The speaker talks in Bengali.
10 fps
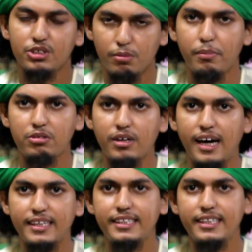সম্মানিত
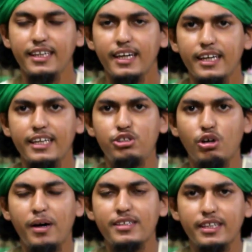হাজিরিন এই
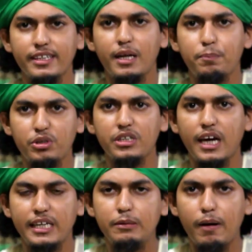সমাজ এটার
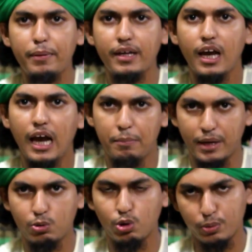প্রতিকার কিভাবে
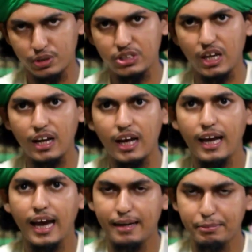আমরা করব ইনশাল্লাহ
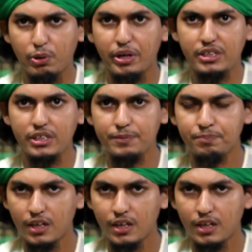আমি কয়েকটি